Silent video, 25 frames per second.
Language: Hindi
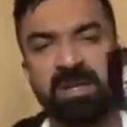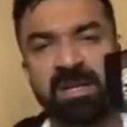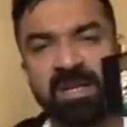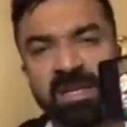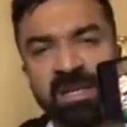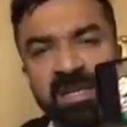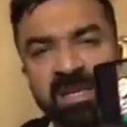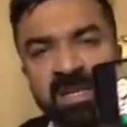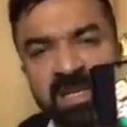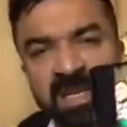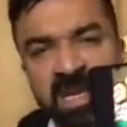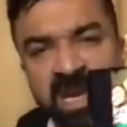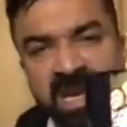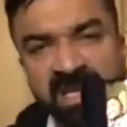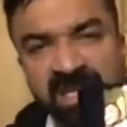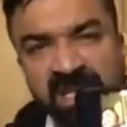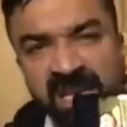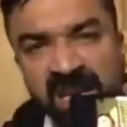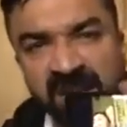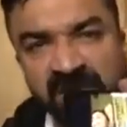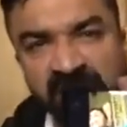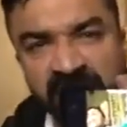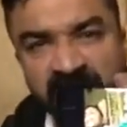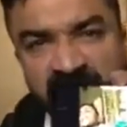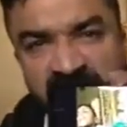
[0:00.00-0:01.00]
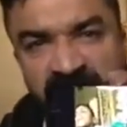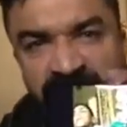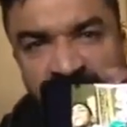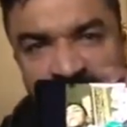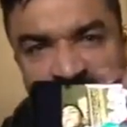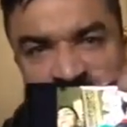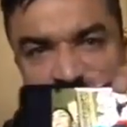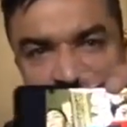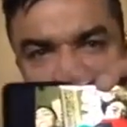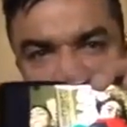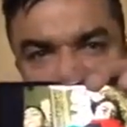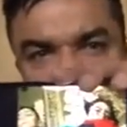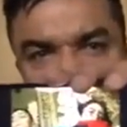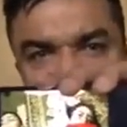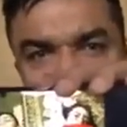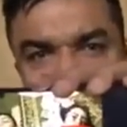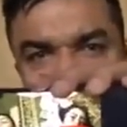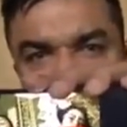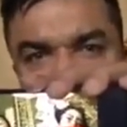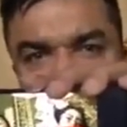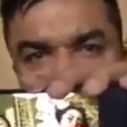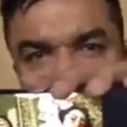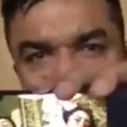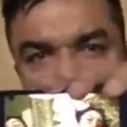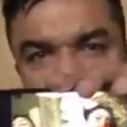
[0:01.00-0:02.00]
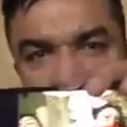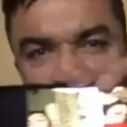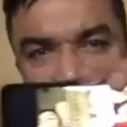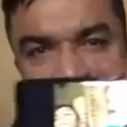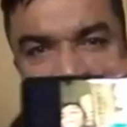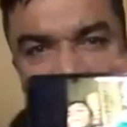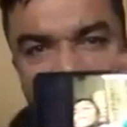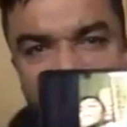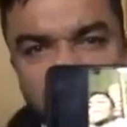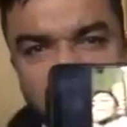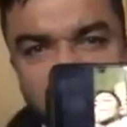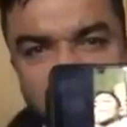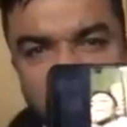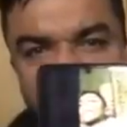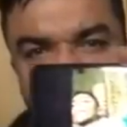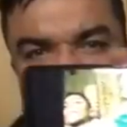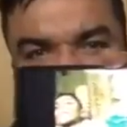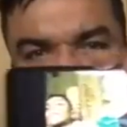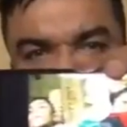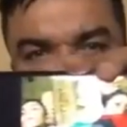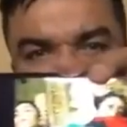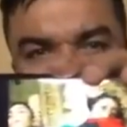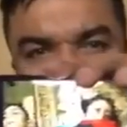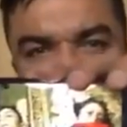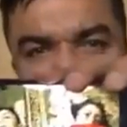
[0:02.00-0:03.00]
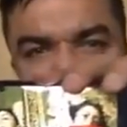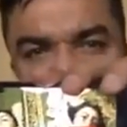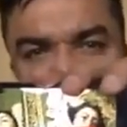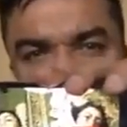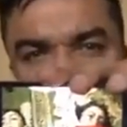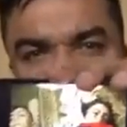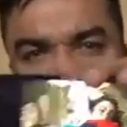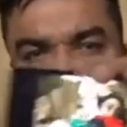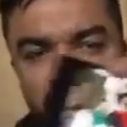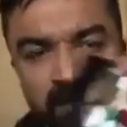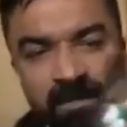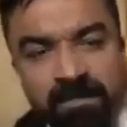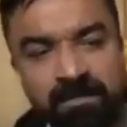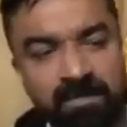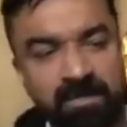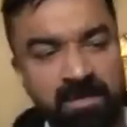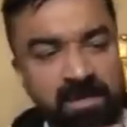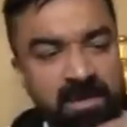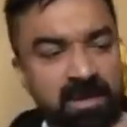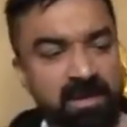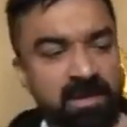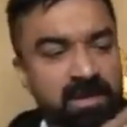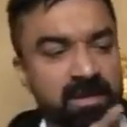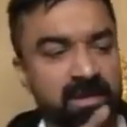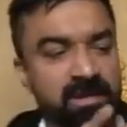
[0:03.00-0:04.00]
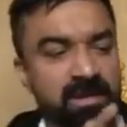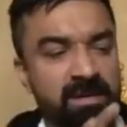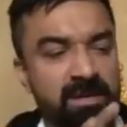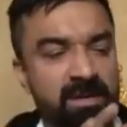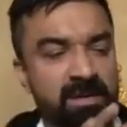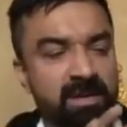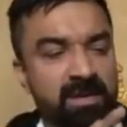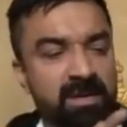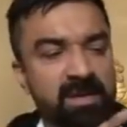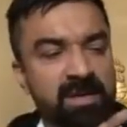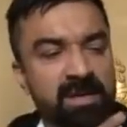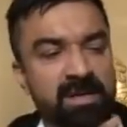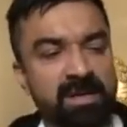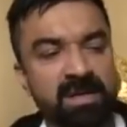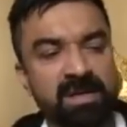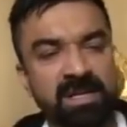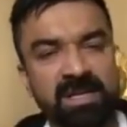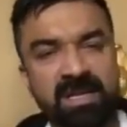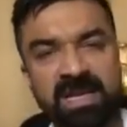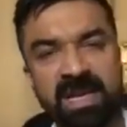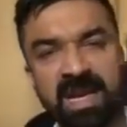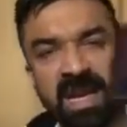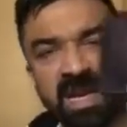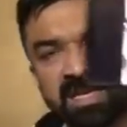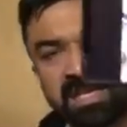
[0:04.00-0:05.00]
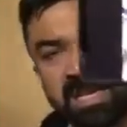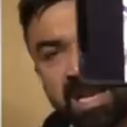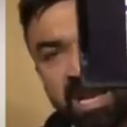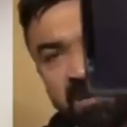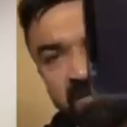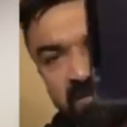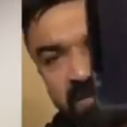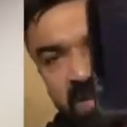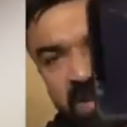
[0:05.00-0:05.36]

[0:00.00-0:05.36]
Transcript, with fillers: ये सेल्फी है देखो ये देखो सेल्फी है ये सेल्फी